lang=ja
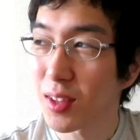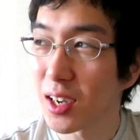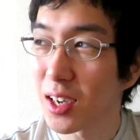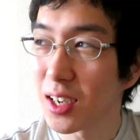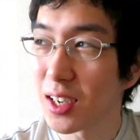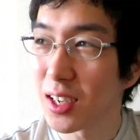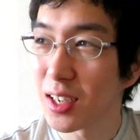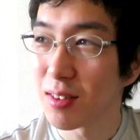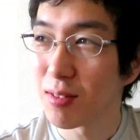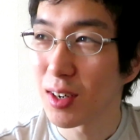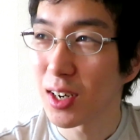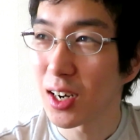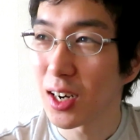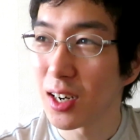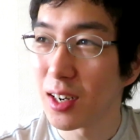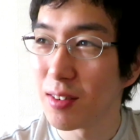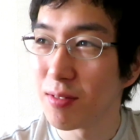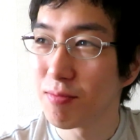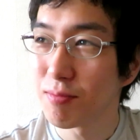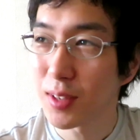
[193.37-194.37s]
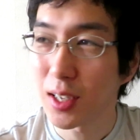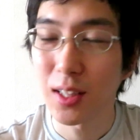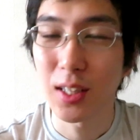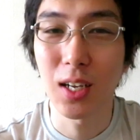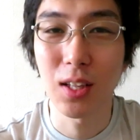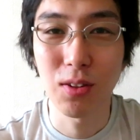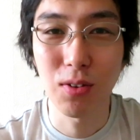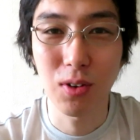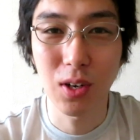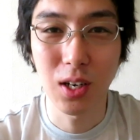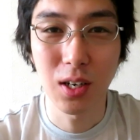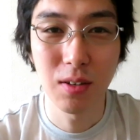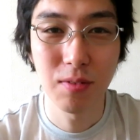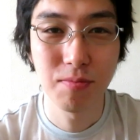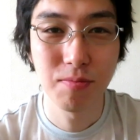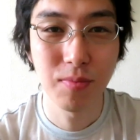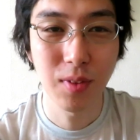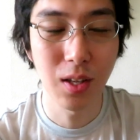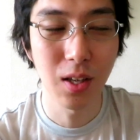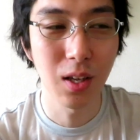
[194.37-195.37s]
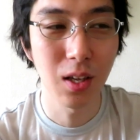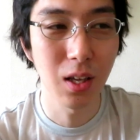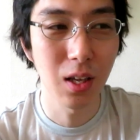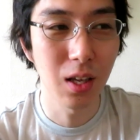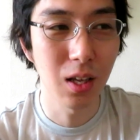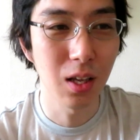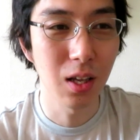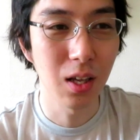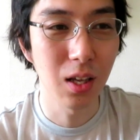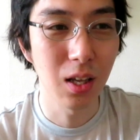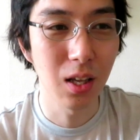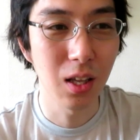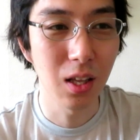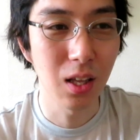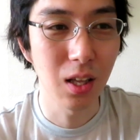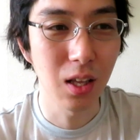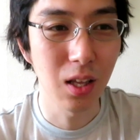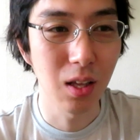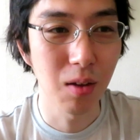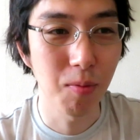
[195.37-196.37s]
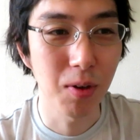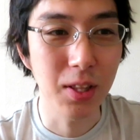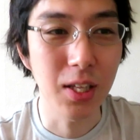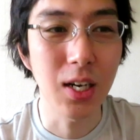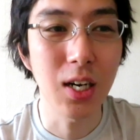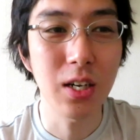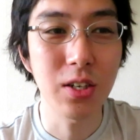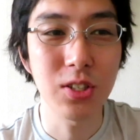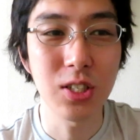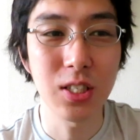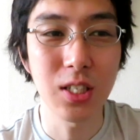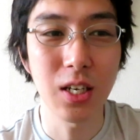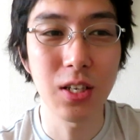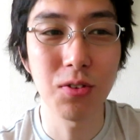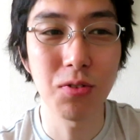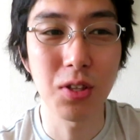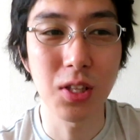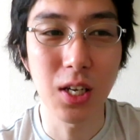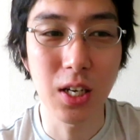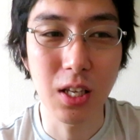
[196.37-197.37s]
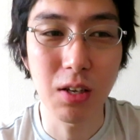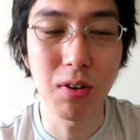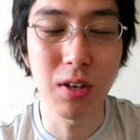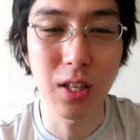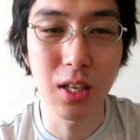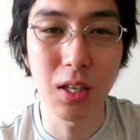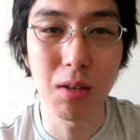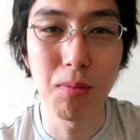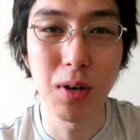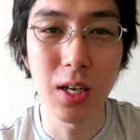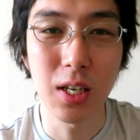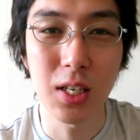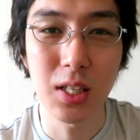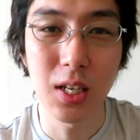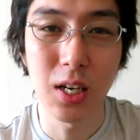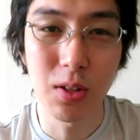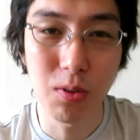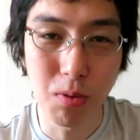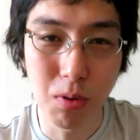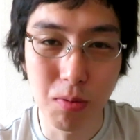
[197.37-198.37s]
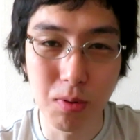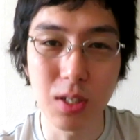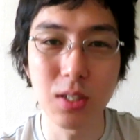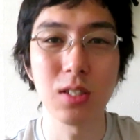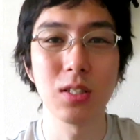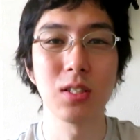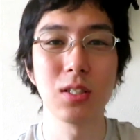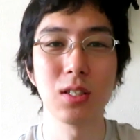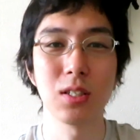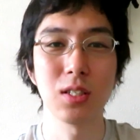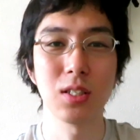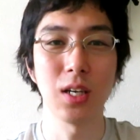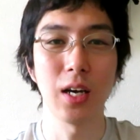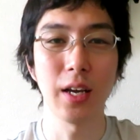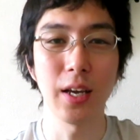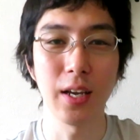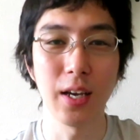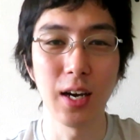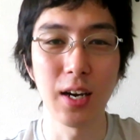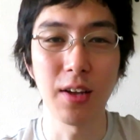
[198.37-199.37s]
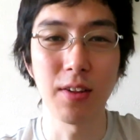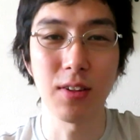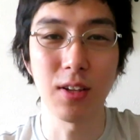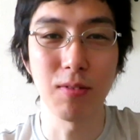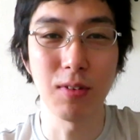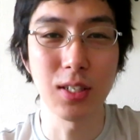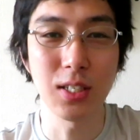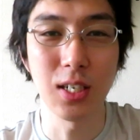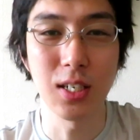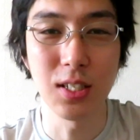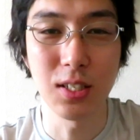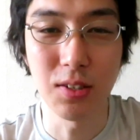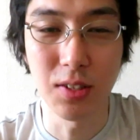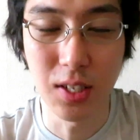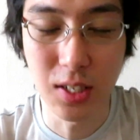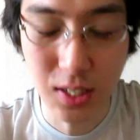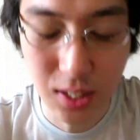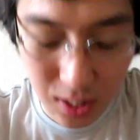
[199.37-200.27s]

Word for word: い、まあ、ね、なんとか、えーまあ、堕落しないようにだけはね今行きたいと思います。はい、ありがとうございました。イスレでした。